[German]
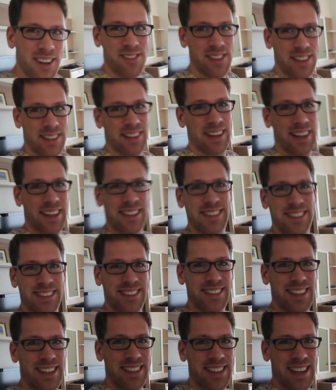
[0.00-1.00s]
Was ich ja
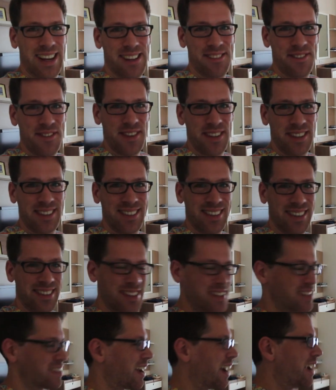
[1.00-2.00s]
richtig genial finde, ist, dass
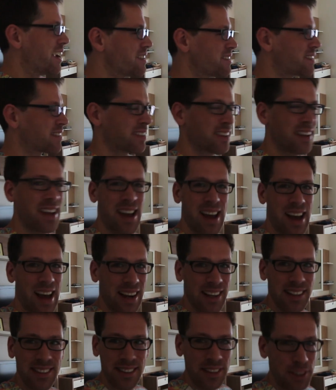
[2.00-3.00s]
die Thais
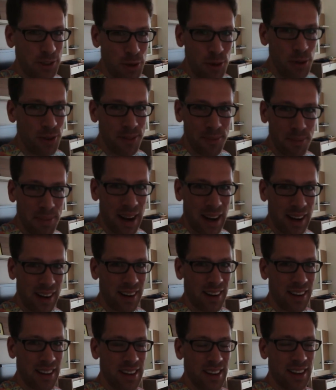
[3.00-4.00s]
alles in Tüten
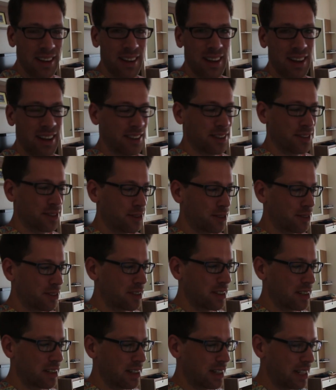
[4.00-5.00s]
packen.
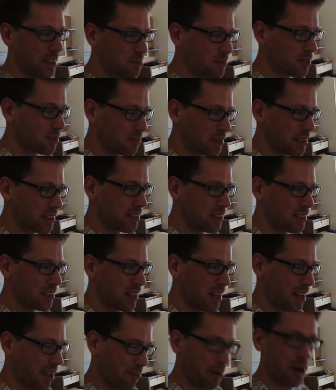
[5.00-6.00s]
Also
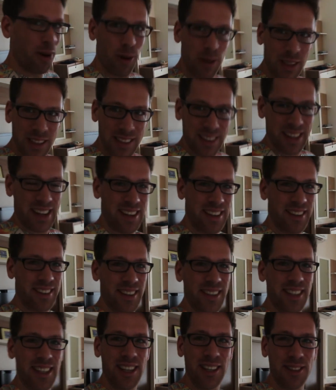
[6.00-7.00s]
Lebensmittel, aber auch
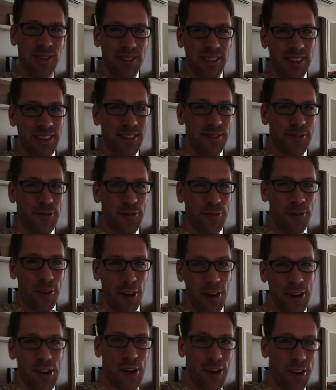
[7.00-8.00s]
Getränke. Du siehst
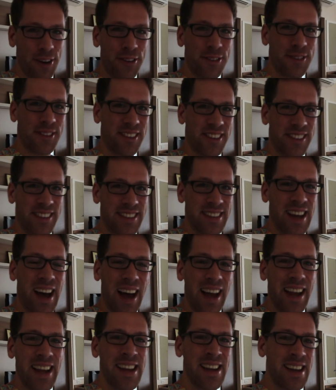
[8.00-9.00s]
voll oft so ein
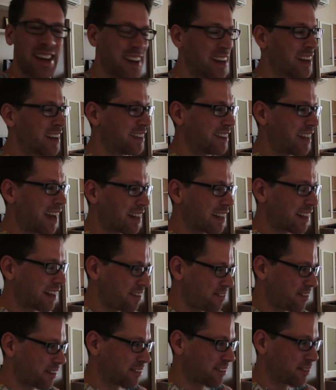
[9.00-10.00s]
Thai und der hat dann
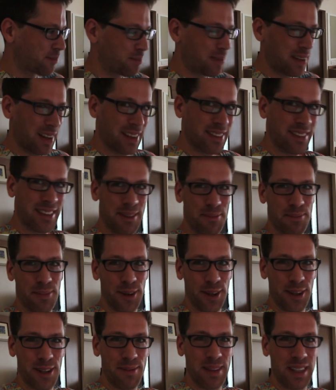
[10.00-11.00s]
einfach so einen
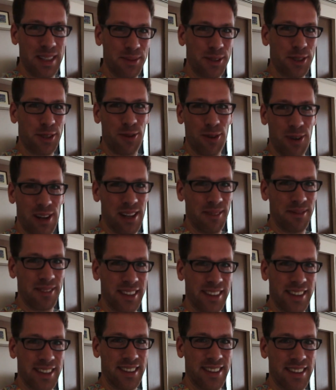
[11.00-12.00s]
Plastikbeutel mit einem Strohhalm
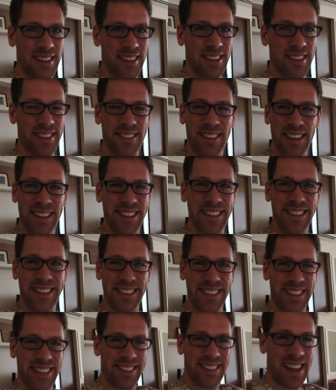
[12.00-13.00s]
drin. Weißt
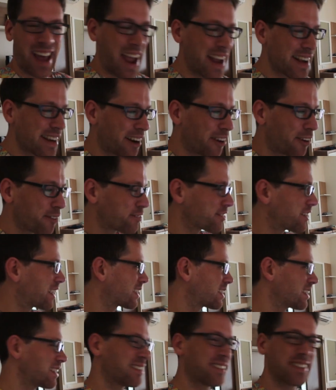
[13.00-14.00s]
du, gehst du einkaufen,
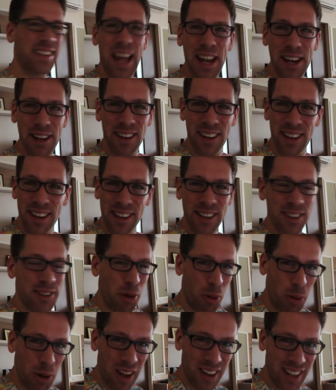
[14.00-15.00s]
dann kriegst du deine
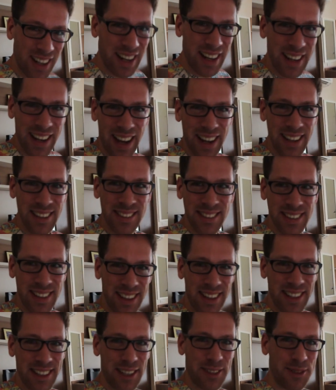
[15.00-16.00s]
Cola oder deinen
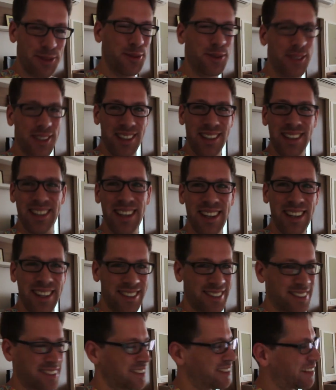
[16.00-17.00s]
Eistee in der Tüte.
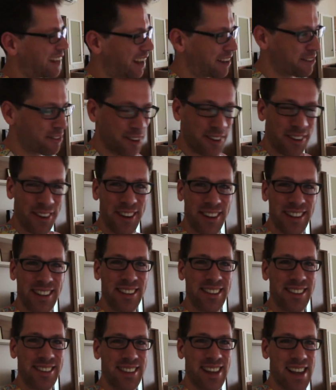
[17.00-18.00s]
Total
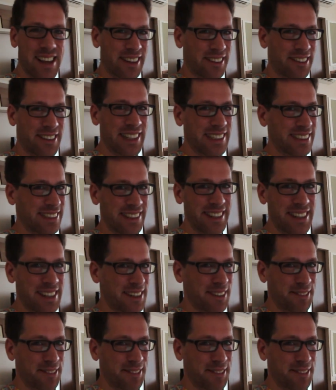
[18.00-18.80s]
verrückt, total crazy.